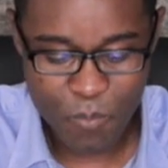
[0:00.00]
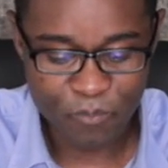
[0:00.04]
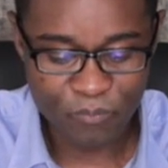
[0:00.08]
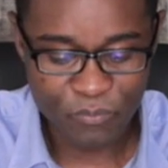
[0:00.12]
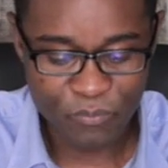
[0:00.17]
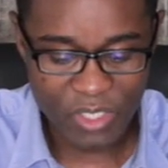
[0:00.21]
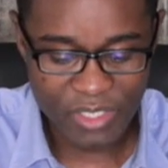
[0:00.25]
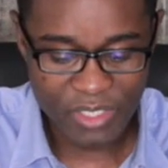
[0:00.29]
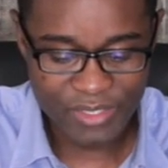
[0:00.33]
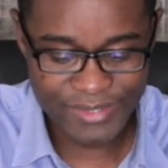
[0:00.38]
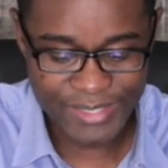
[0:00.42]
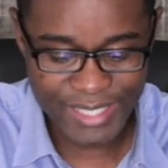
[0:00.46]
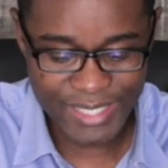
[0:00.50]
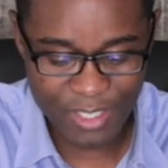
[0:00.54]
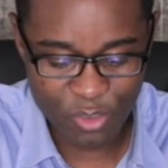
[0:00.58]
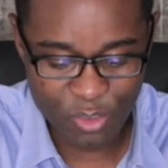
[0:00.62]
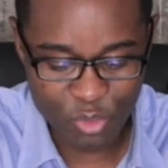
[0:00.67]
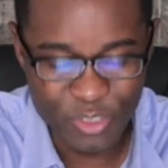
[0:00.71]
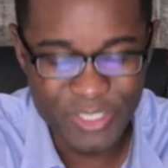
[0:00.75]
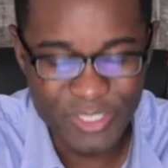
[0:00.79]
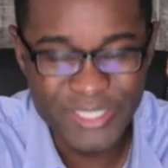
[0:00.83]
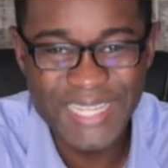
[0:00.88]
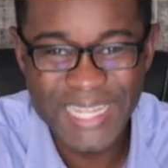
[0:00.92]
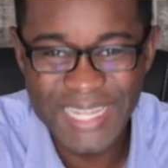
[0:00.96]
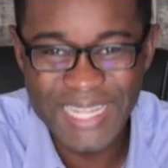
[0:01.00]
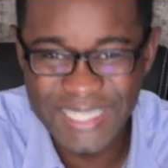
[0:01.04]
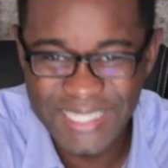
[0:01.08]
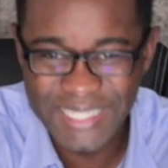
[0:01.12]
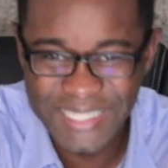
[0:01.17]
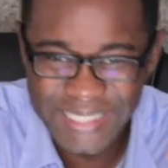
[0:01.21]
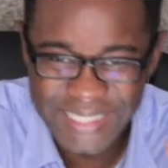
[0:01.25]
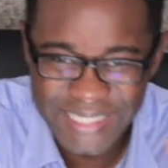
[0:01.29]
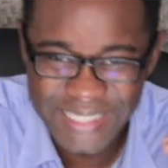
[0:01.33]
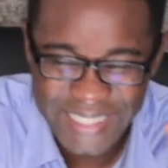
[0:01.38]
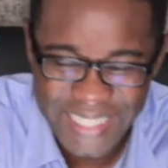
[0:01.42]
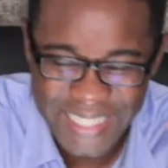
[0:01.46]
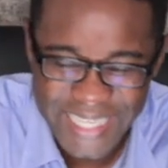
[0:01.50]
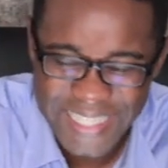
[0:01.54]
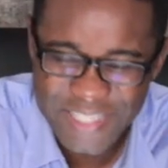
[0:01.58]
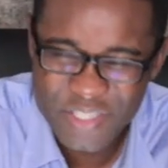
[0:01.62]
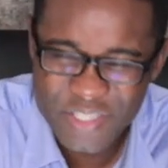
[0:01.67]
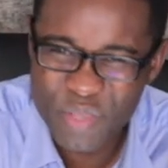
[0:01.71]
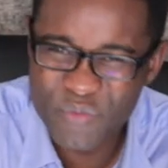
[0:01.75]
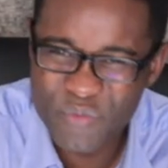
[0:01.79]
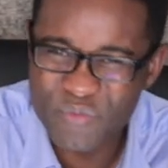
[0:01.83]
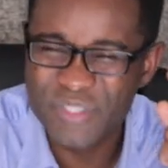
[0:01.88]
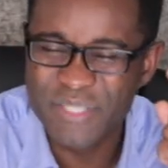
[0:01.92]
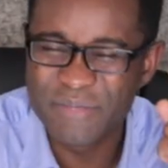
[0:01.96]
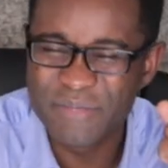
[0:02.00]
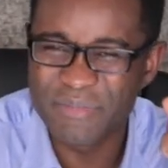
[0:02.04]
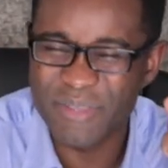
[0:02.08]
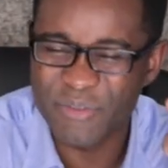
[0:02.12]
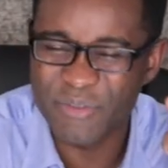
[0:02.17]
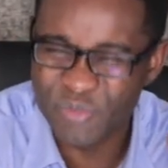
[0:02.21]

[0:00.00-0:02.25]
C'est le délire. Est-ce que vous, vous